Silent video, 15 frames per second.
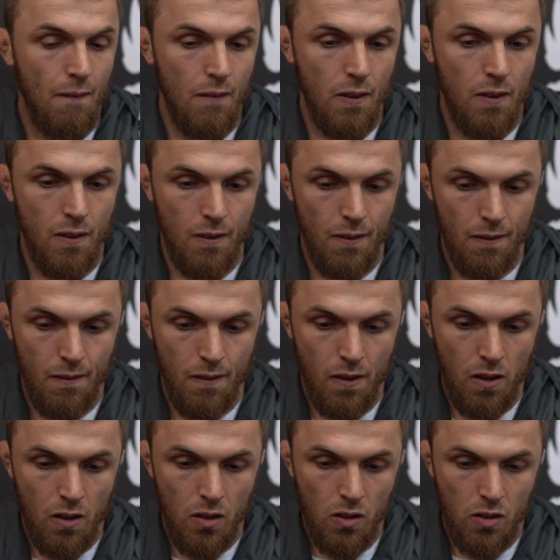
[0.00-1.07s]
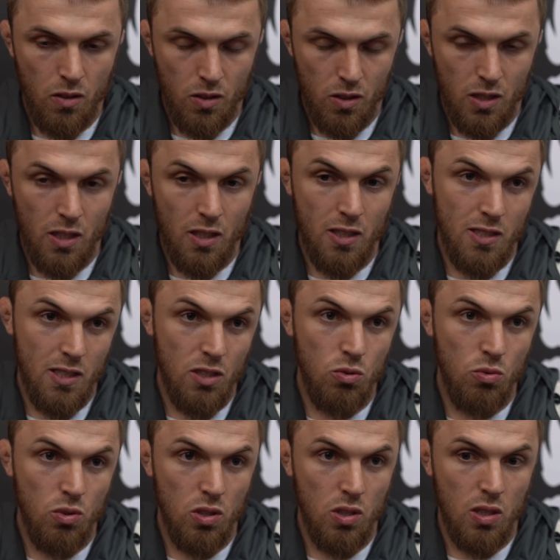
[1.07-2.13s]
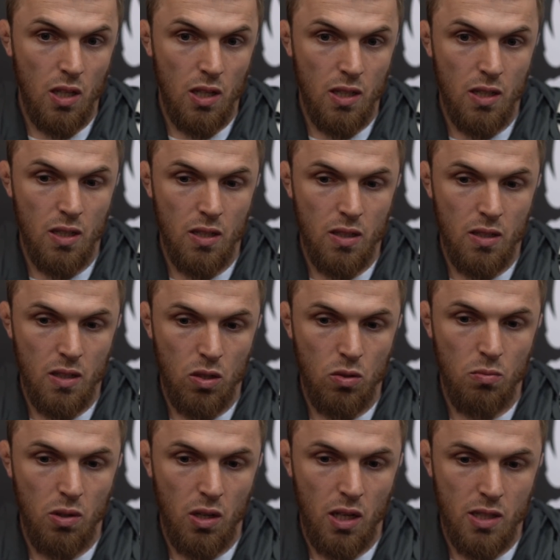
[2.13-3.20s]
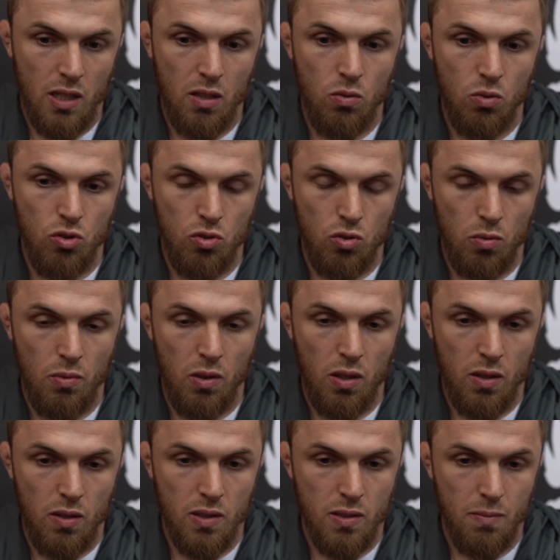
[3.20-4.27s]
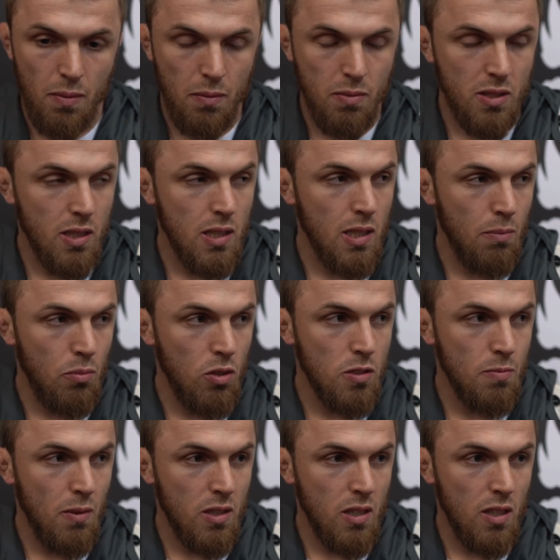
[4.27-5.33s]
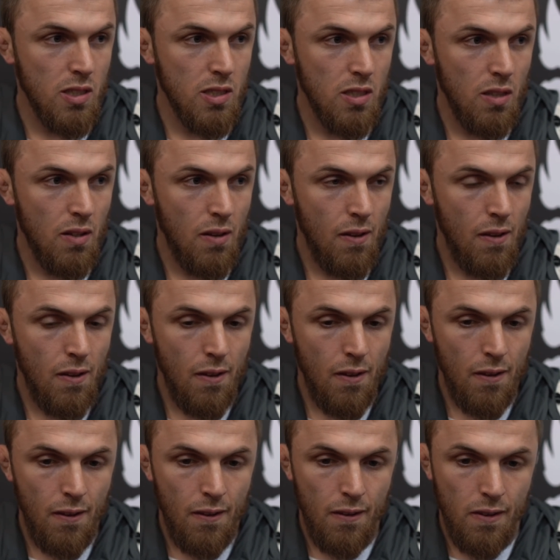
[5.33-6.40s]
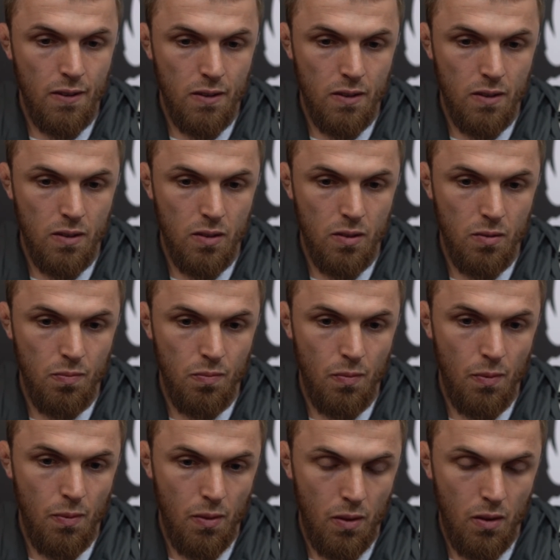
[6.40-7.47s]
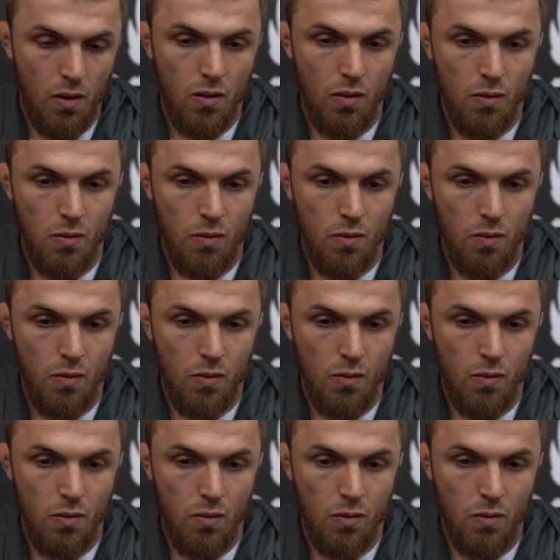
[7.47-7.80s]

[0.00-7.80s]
И интерес есть у них, они, я думаю, хотят тоже, чтобы я побыстрее за поезд подрался. И ну,